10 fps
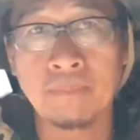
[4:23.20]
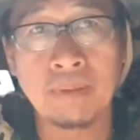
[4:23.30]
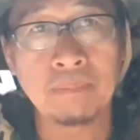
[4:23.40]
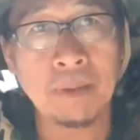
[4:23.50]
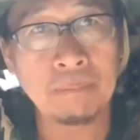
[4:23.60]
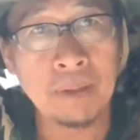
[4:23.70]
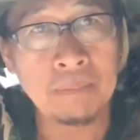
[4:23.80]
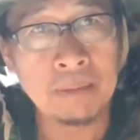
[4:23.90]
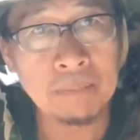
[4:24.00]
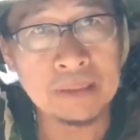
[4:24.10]

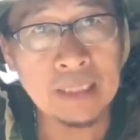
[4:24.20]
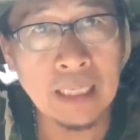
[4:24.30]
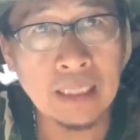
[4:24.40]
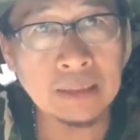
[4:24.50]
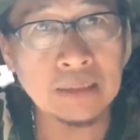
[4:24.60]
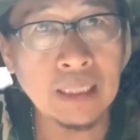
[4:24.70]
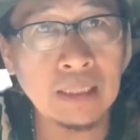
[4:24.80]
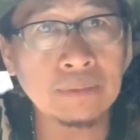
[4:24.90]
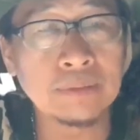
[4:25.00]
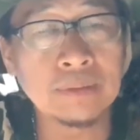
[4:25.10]
mamiminsala
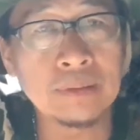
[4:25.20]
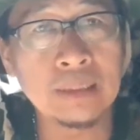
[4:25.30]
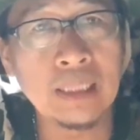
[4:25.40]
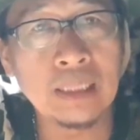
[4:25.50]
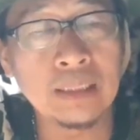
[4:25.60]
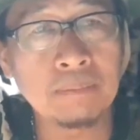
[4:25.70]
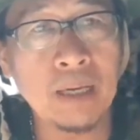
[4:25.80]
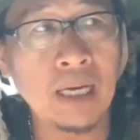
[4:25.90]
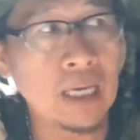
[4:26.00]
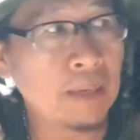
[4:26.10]
siya kung hindi natin
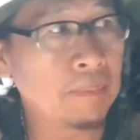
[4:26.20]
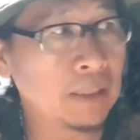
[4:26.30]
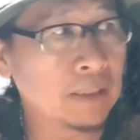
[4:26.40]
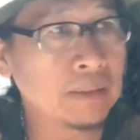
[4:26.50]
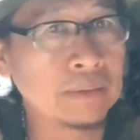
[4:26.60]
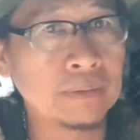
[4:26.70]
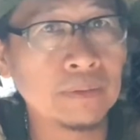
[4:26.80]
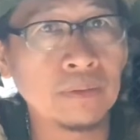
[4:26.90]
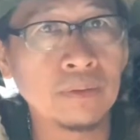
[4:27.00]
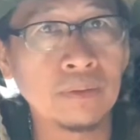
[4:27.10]
maagapan
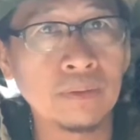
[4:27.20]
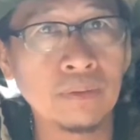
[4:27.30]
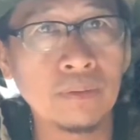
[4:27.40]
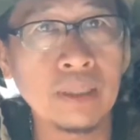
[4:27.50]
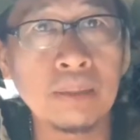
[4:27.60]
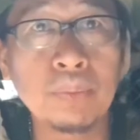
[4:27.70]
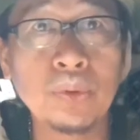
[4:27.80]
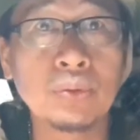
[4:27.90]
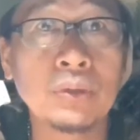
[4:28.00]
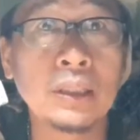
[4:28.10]
o kaya po
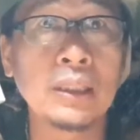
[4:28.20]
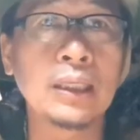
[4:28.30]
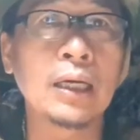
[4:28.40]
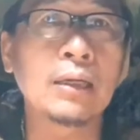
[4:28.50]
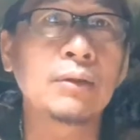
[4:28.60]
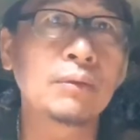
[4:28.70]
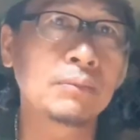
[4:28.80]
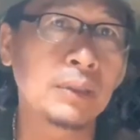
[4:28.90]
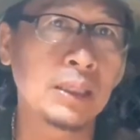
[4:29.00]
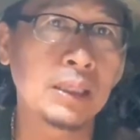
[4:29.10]
yung naninigarilyo
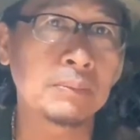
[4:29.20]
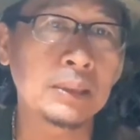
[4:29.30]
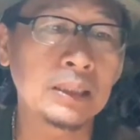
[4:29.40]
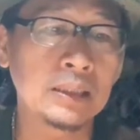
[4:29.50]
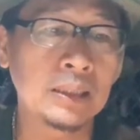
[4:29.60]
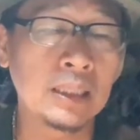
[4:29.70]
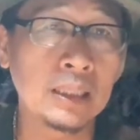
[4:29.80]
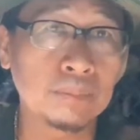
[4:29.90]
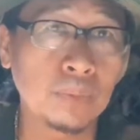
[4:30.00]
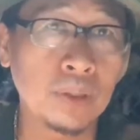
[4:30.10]
mga kapatid
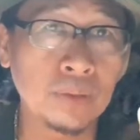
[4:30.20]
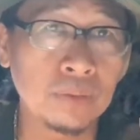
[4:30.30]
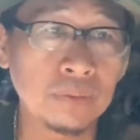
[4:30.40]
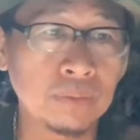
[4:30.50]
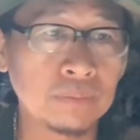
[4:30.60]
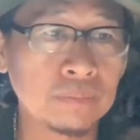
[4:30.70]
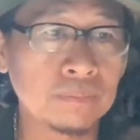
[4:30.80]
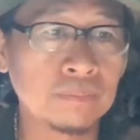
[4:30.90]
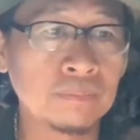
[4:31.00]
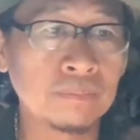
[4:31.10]
ingat po kayo
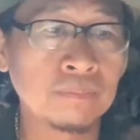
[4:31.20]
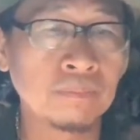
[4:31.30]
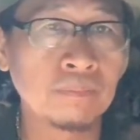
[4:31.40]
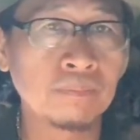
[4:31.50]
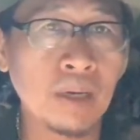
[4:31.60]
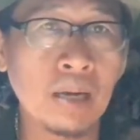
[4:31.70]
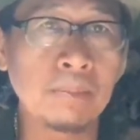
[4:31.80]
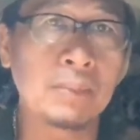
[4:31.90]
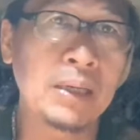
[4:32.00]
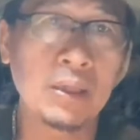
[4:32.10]
baka
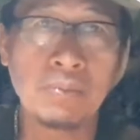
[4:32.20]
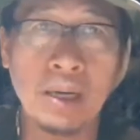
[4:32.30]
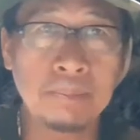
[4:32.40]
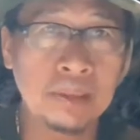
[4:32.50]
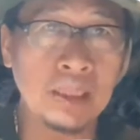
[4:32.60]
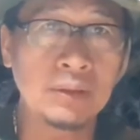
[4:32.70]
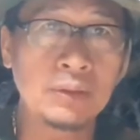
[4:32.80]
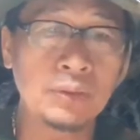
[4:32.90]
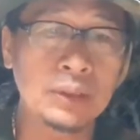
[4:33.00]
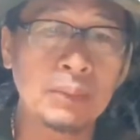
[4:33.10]
mamaya gumamit kayo
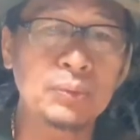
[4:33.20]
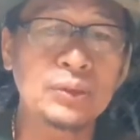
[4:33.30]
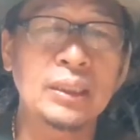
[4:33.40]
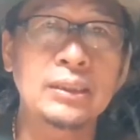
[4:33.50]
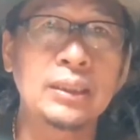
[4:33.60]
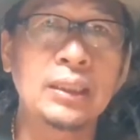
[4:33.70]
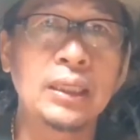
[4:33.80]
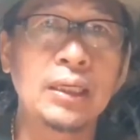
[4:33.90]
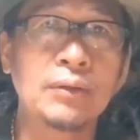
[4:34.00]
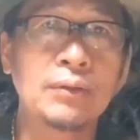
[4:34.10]
dito tapos nagsindi
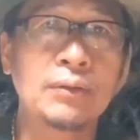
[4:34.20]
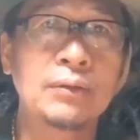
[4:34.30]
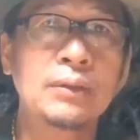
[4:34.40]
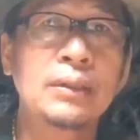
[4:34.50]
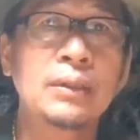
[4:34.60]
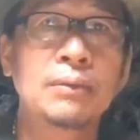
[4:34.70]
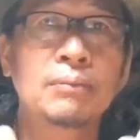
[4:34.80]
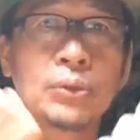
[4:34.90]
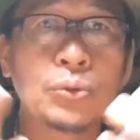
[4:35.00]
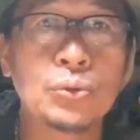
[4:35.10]
kayo
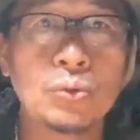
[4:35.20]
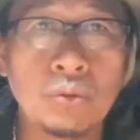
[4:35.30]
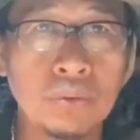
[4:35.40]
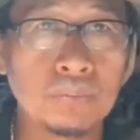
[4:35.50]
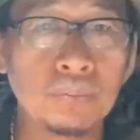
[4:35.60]
masusunog